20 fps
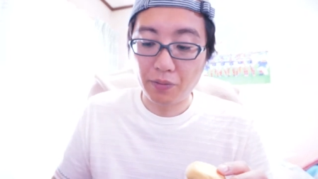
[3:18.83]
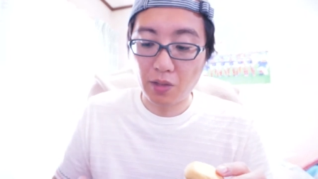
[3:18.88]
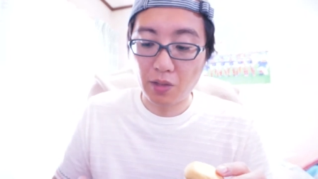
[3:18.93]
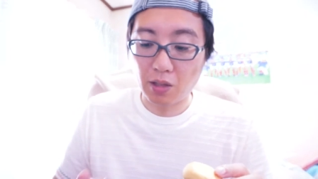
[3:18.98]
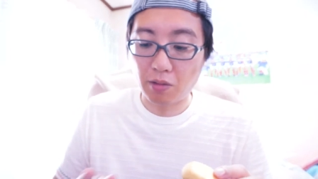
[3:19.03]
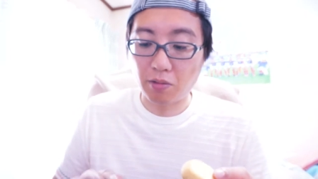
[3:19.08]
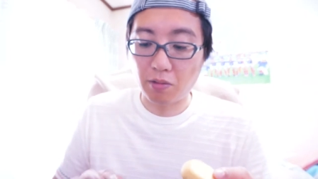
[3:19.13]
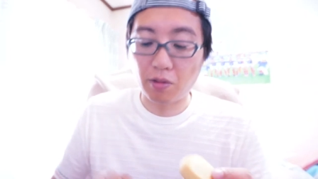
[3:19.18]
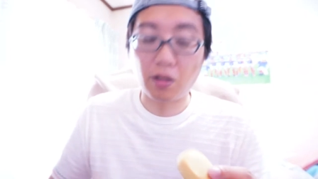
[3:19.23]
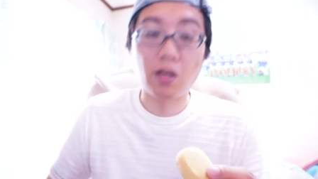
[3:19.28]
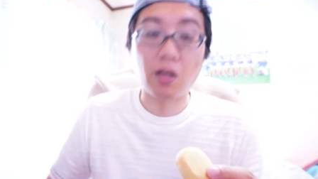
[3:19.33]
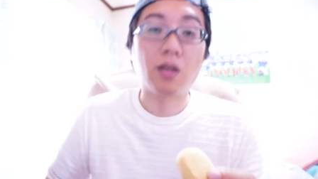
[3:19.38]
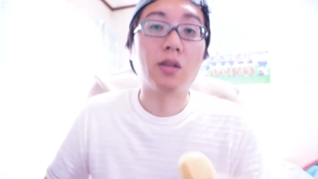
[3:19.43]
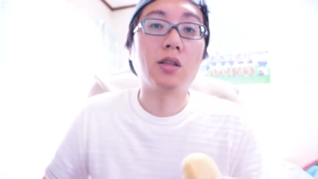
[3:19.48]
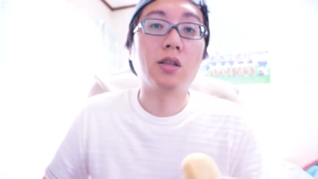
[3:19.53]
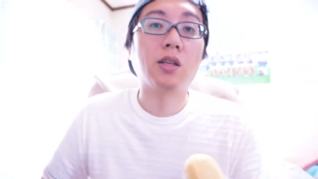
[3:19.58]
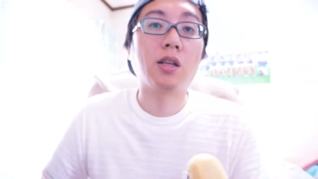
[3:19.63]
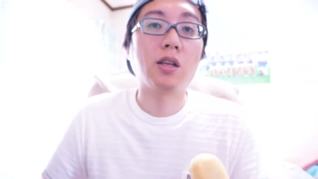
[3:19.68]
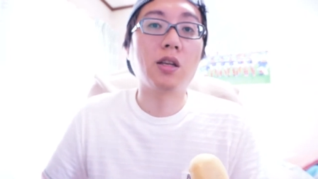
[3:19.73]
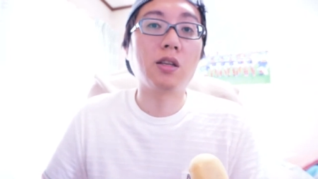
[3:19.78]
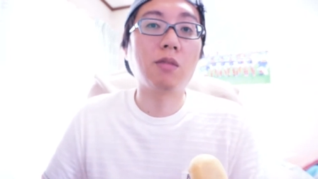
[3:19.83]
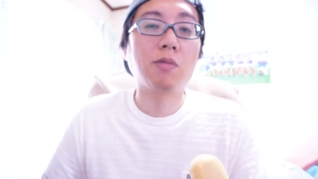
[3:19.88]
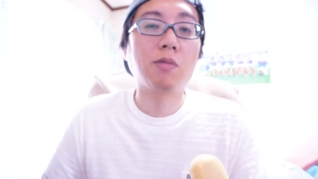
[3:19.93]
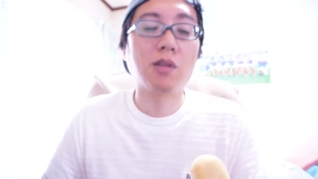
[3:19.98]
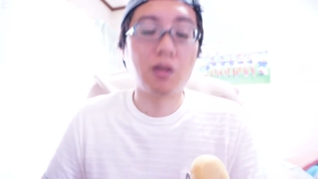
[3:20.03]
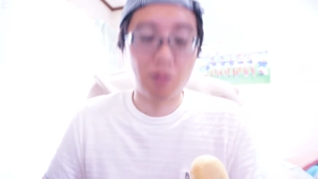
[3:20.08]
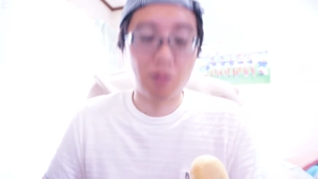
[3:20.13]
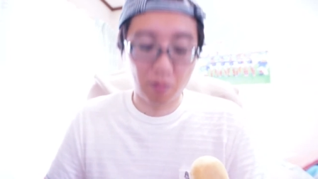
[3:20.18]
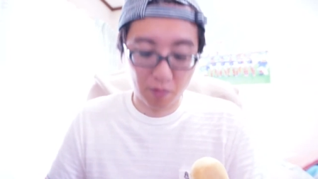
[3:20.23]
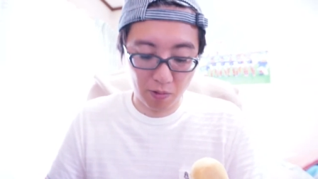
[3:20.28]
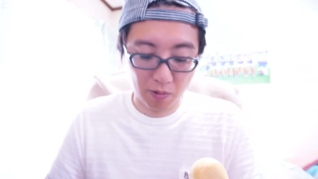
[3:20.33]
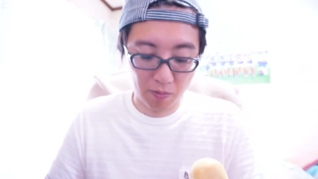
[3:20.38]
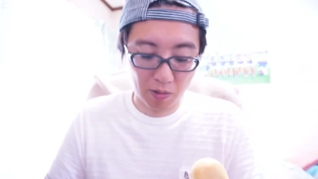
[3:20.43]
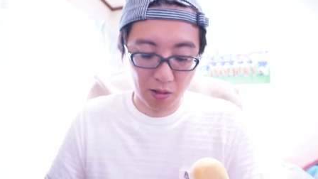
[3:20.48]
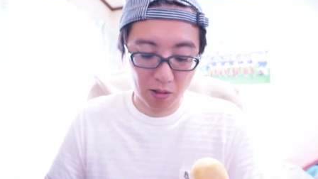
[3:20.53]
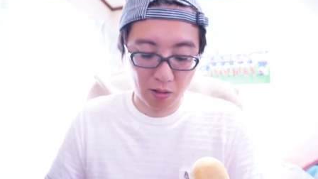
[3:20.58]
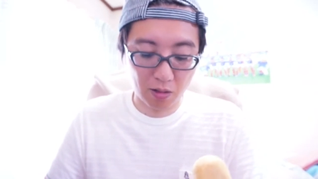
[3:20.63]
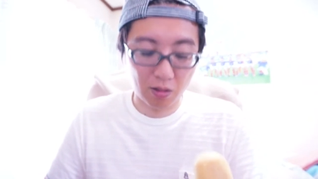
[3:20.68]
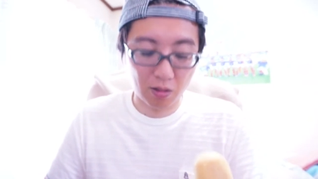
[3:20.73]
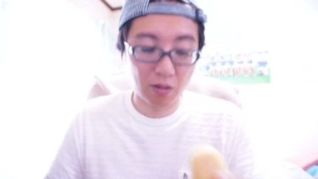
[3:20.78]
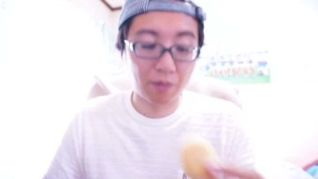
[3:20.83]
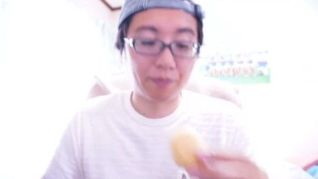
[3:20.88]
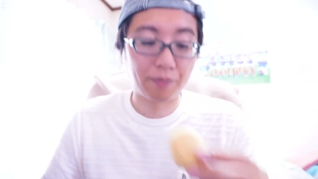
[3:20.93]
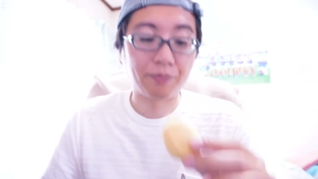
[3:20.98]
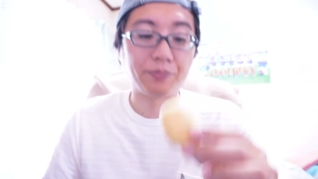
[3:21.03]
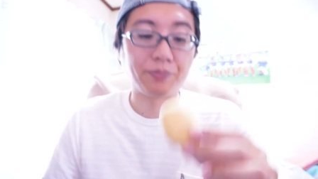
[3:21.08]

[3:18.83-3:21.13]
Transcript: じゃあこれね、いただいてみたいと思います。